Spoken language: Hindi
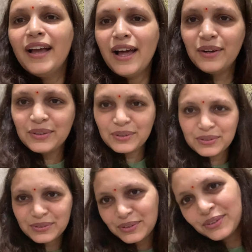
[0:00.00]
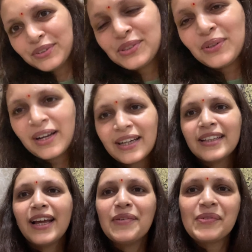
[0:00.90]
हेलो दोस्तों स्वागत
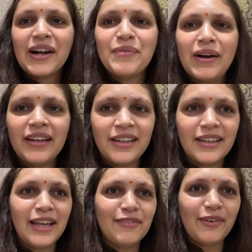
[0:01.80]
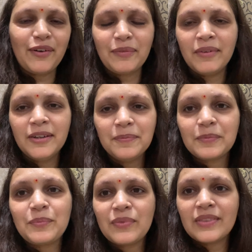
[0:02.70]
है आपका हमारे नए ब्लॉग में
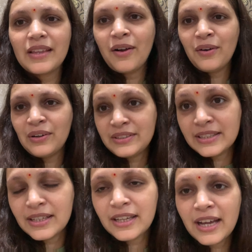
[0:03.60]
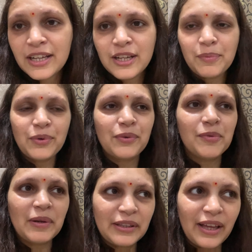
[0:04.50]
और जैसा कि आज आप लोगों को
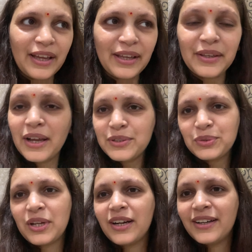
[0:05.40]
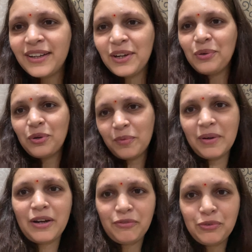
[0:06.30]
पता है कि आज उत्तराखंड का लोक
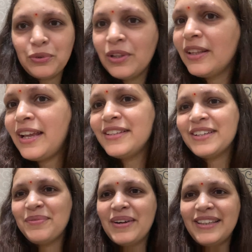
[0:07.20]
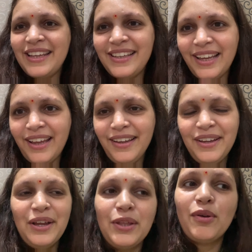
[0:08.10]
पर फूल दही छम्मा दही है
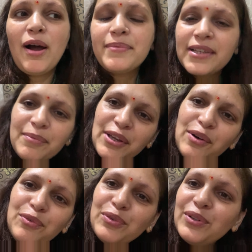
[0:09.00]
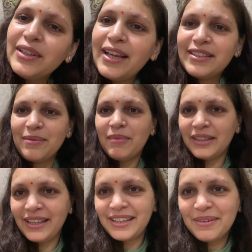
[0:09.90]
तो आप सभी को फूल दही छम्मा
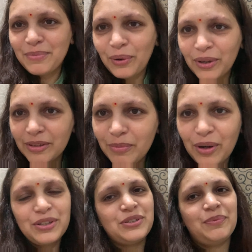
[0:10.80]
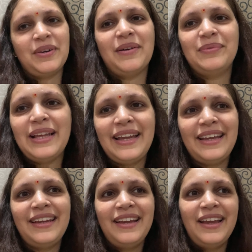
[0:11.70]
दही की बहुत बहुत शुभकामनाएं